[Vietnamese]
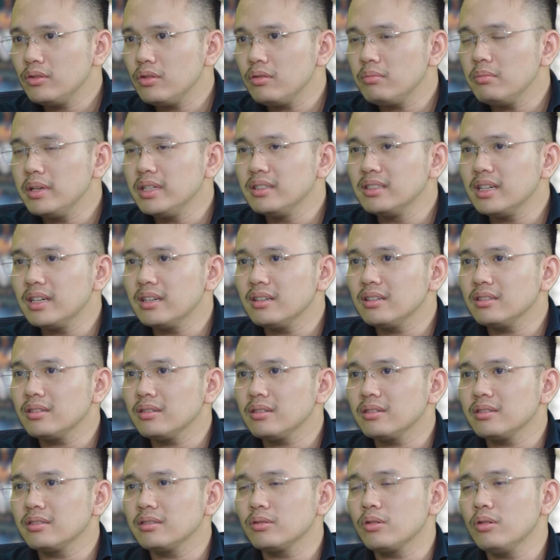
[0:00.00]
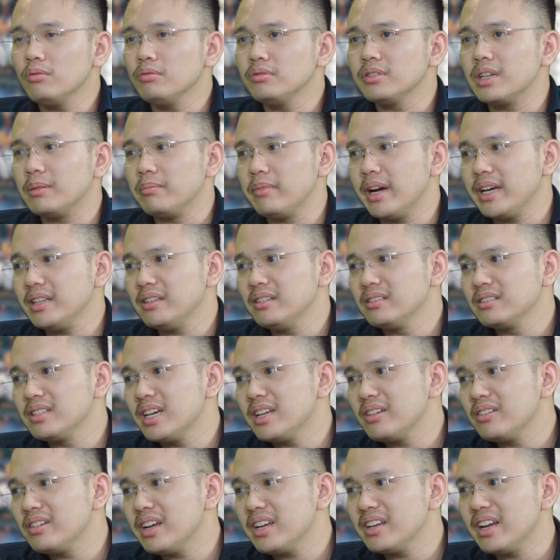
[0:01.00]
khúc bình dân cung giảm mạnh thực ra
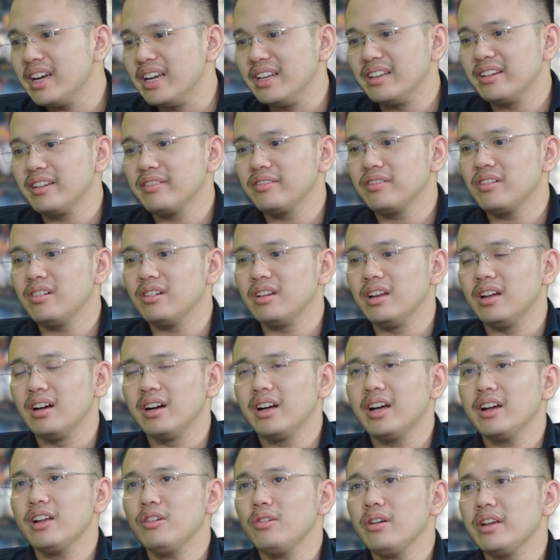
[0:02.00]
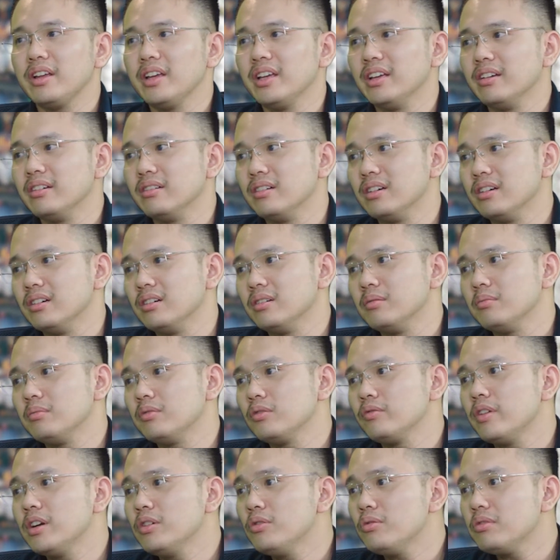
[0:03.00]
nó lại đẩy gọi là các cái loại hình
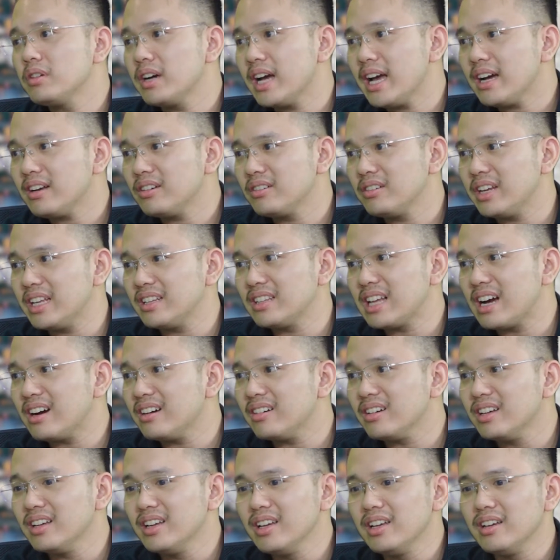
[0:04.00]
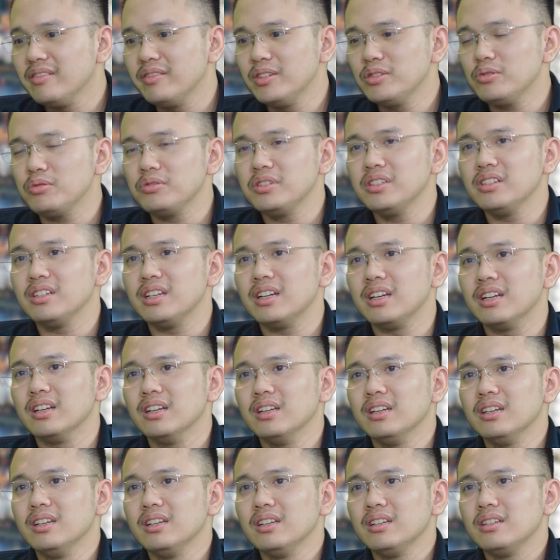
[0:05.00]
phân khúc khác nó lại tăng. Ví dụ như là
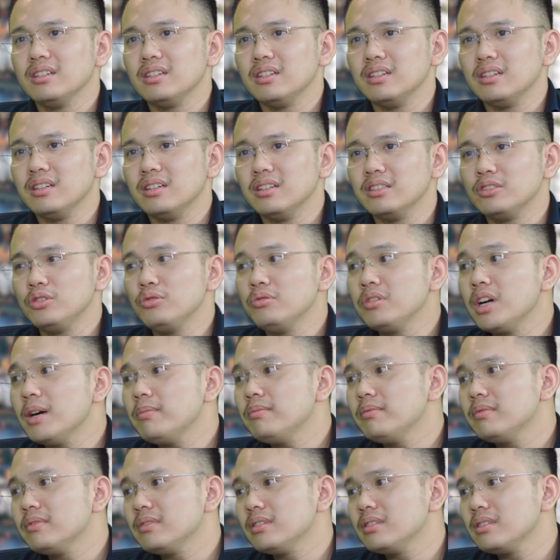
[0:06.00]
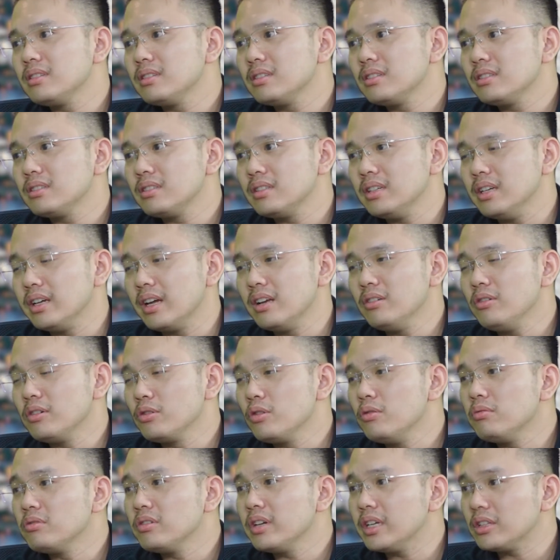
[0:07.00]
trung cấp thì cái nguồn
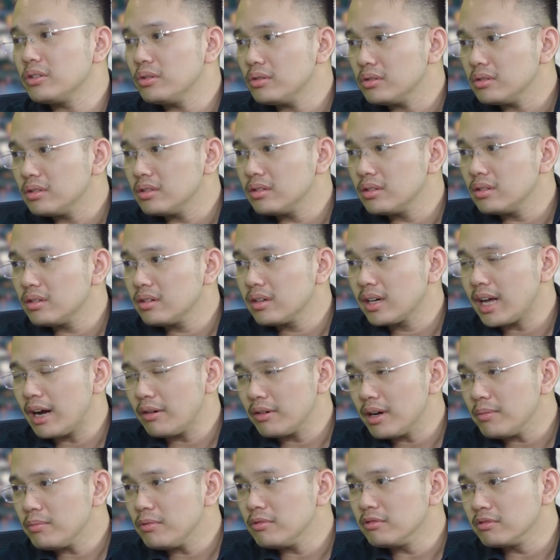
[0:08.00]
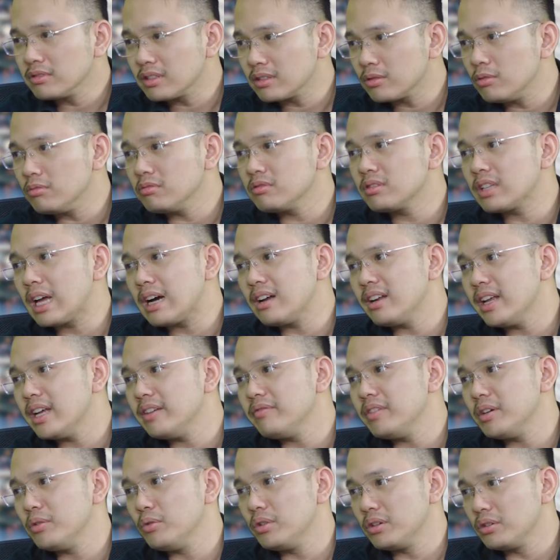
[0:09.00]
cung nó lại tốt, cao cấp cũng tăng lên
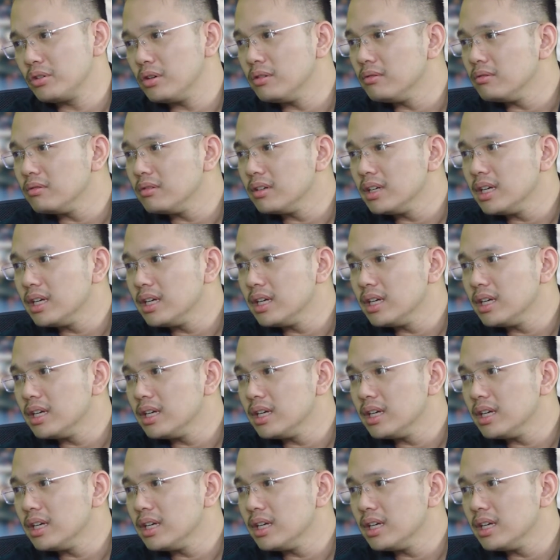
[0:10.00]
về nguồn cung.